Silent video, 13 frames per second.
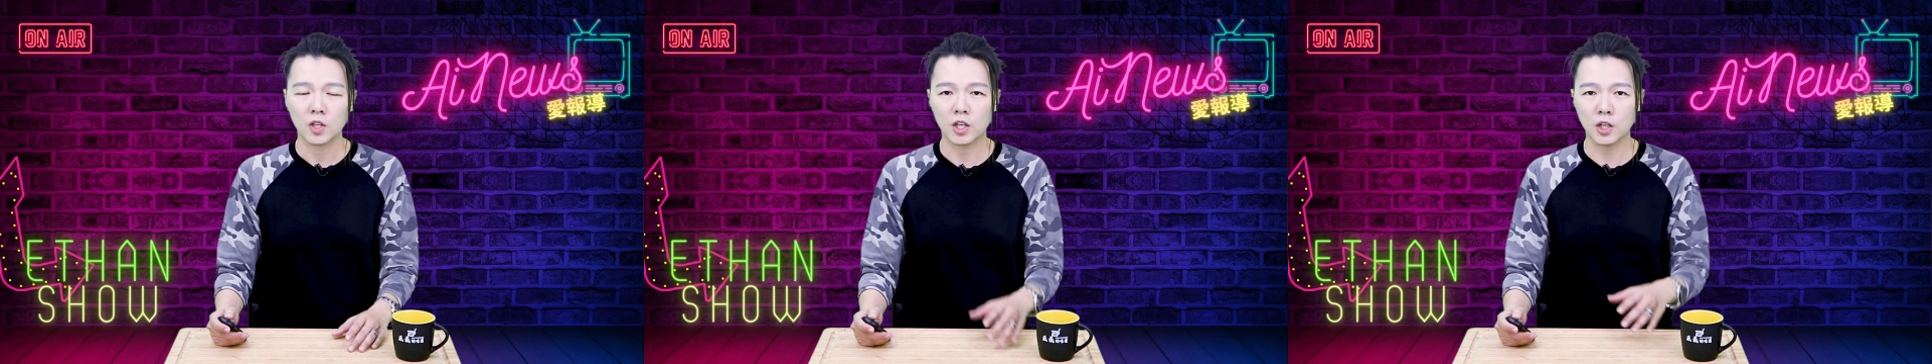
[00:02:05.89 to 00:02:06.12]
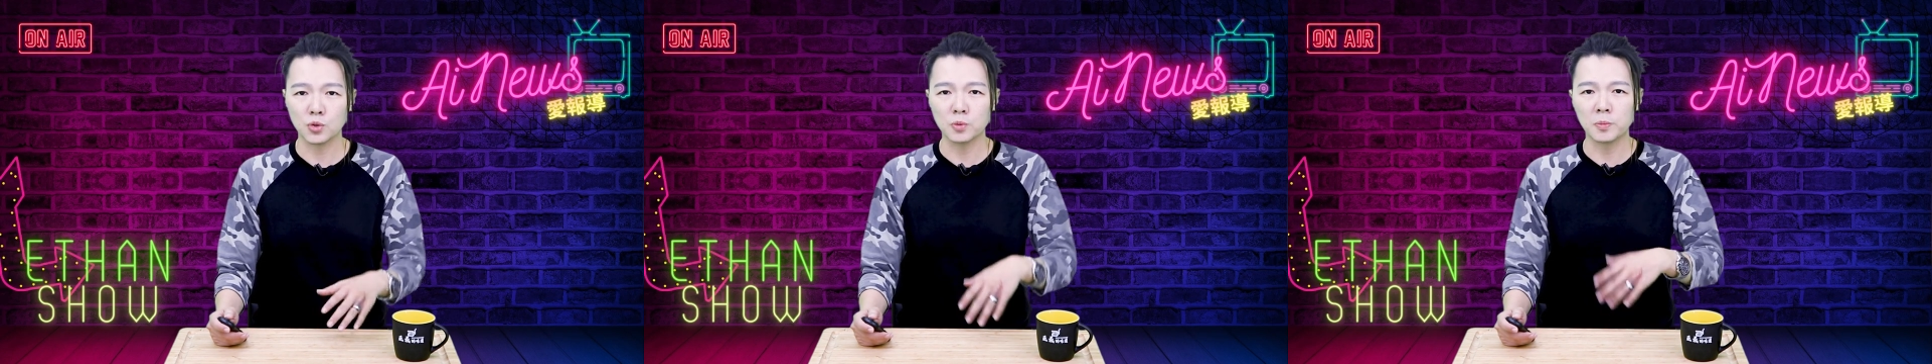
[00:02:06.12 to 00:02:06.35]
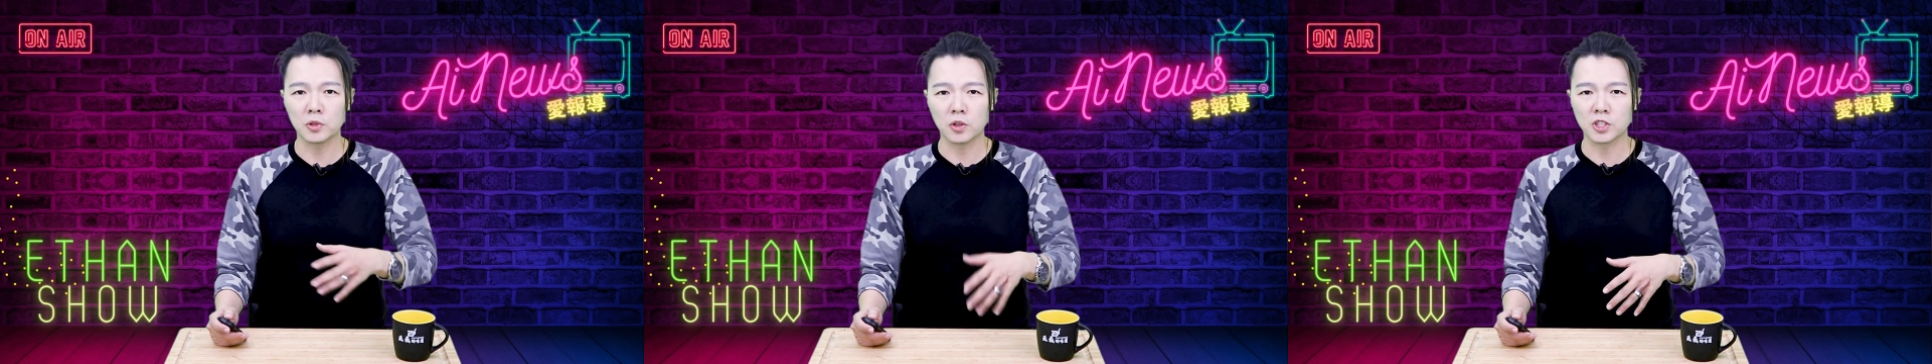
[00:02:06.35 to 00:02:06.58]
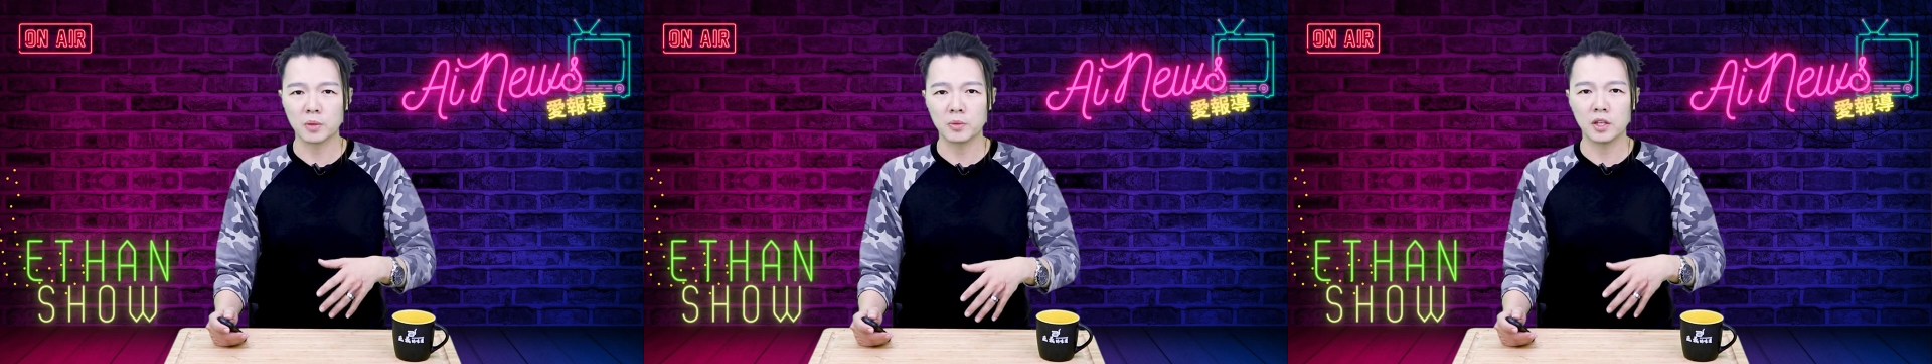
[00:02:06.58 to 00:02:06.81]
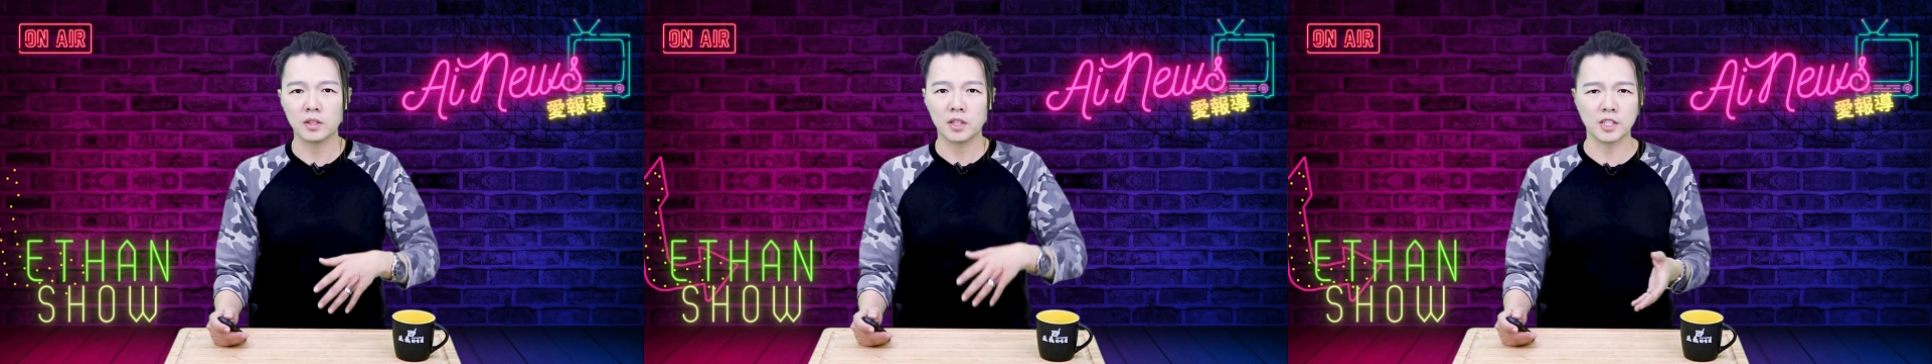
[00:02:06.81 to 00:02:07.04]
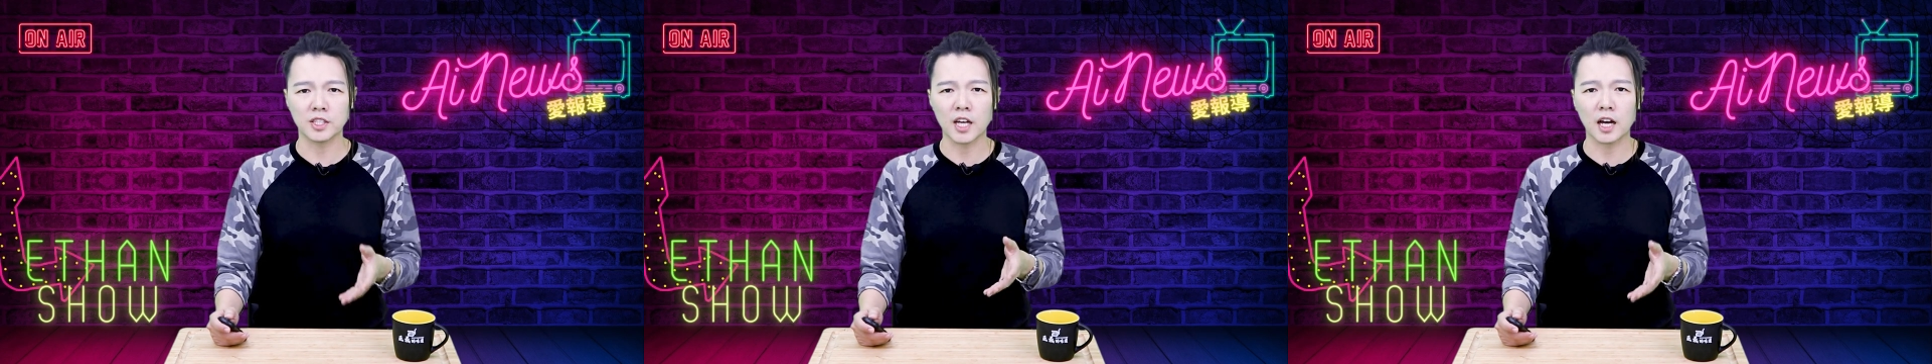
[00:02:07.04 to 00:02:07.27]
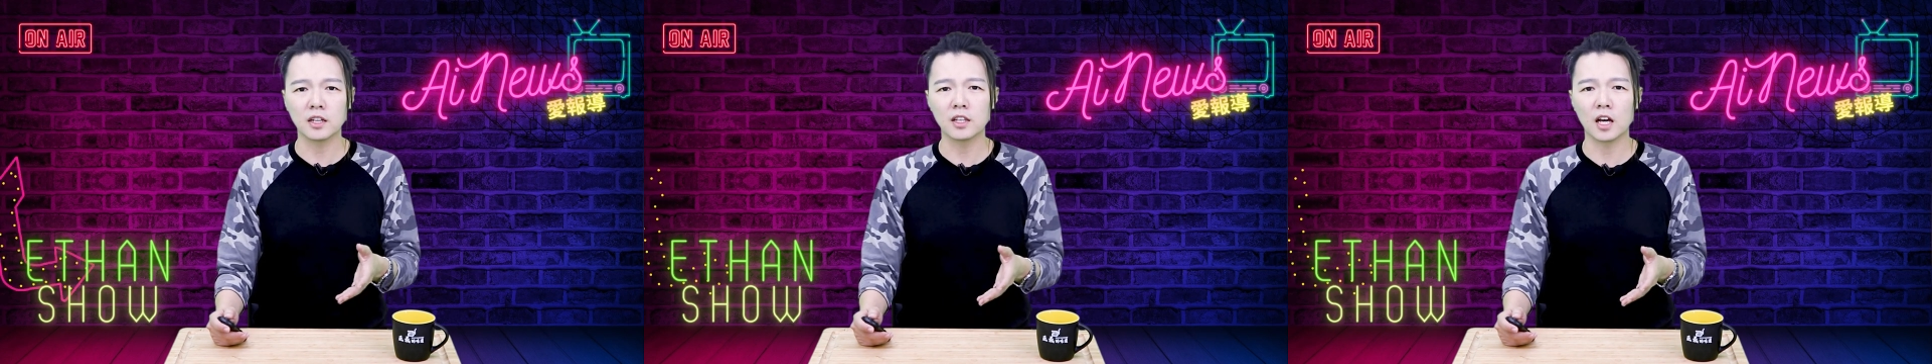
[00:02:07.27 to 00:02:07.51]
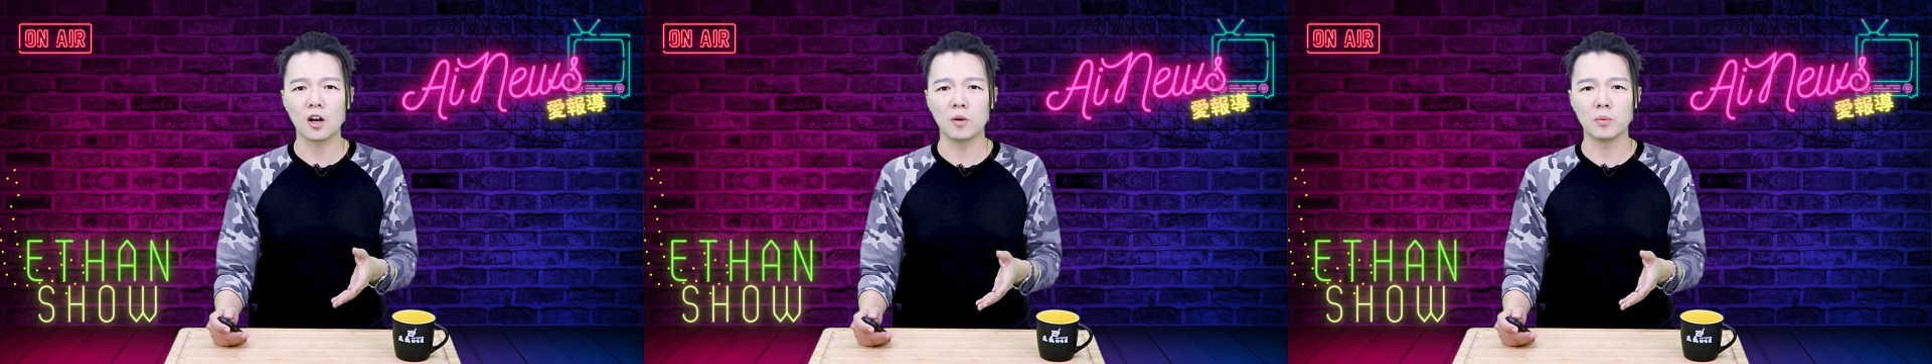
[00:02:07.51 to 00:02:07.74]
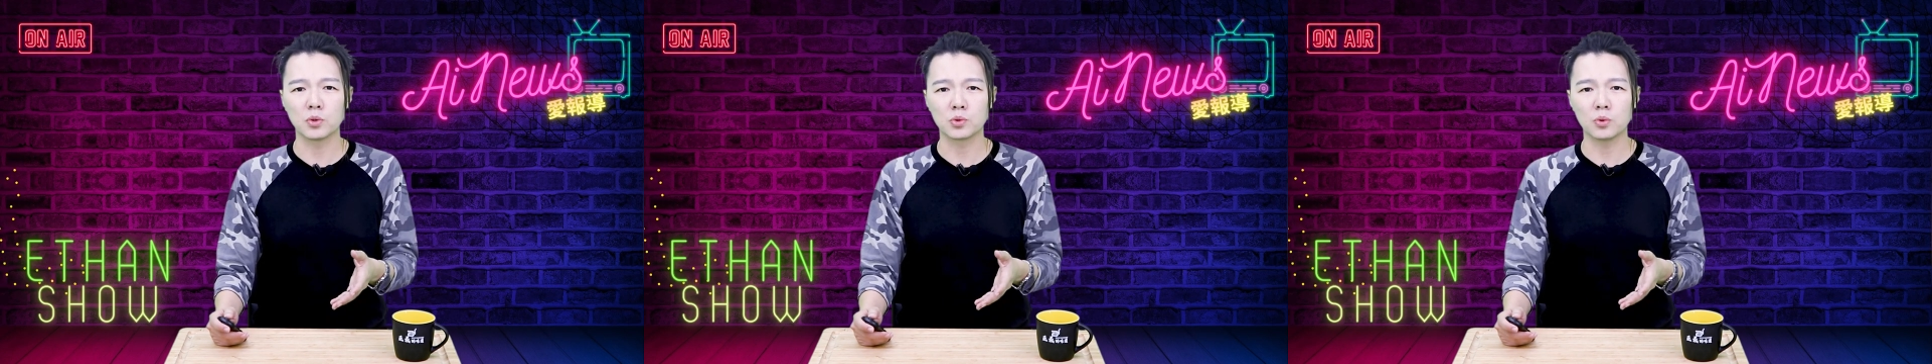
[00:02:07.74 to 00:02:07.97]
根据报道上面，警察跟他
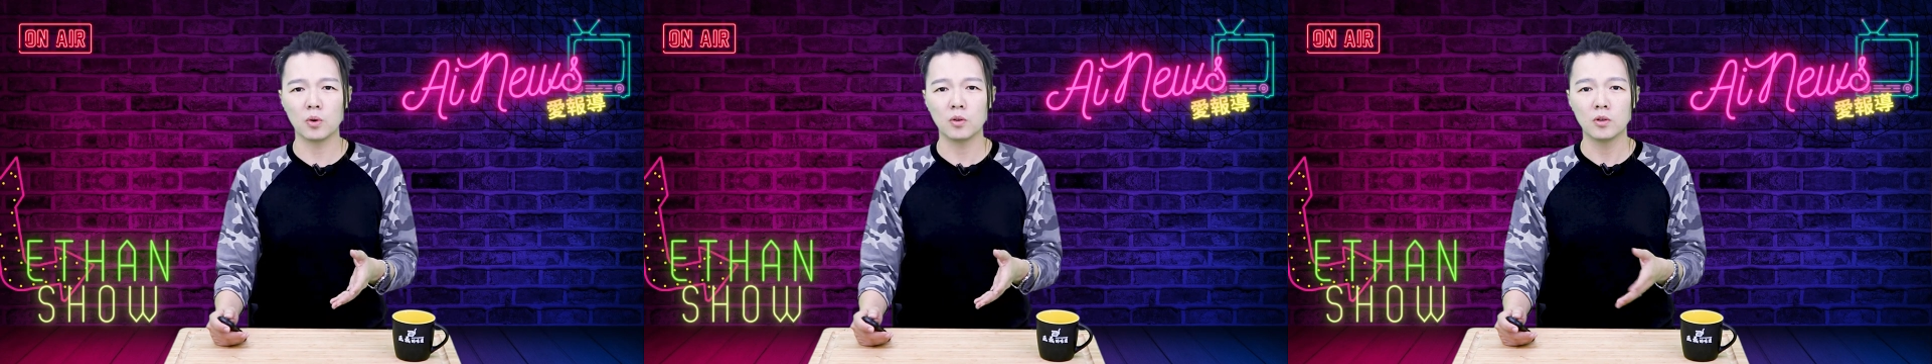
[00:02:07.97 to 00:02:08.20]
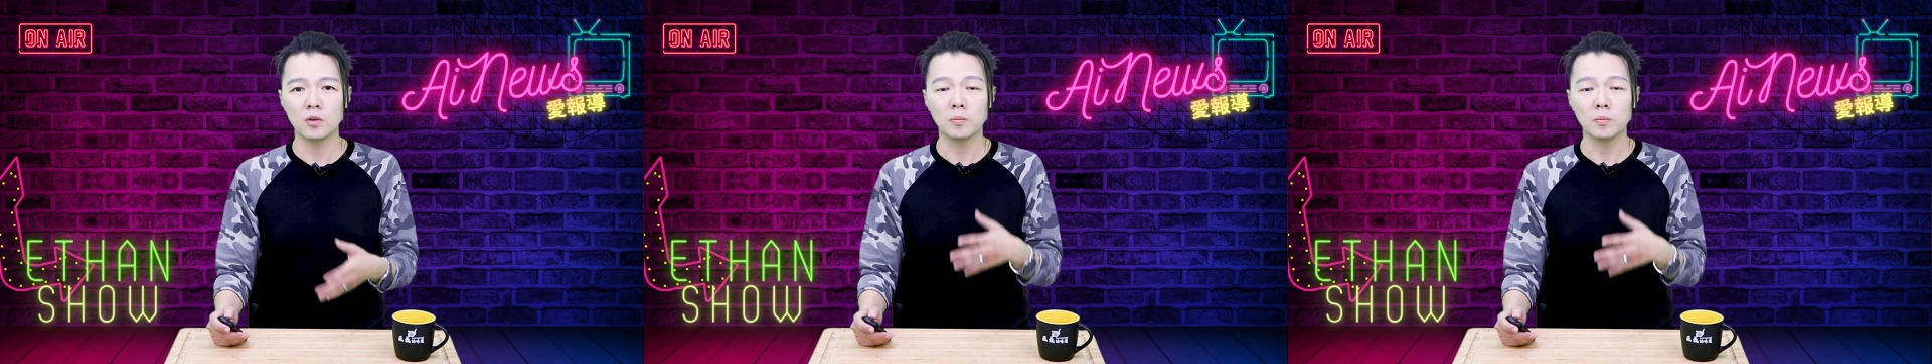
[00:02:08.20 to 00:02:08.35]
老婆说，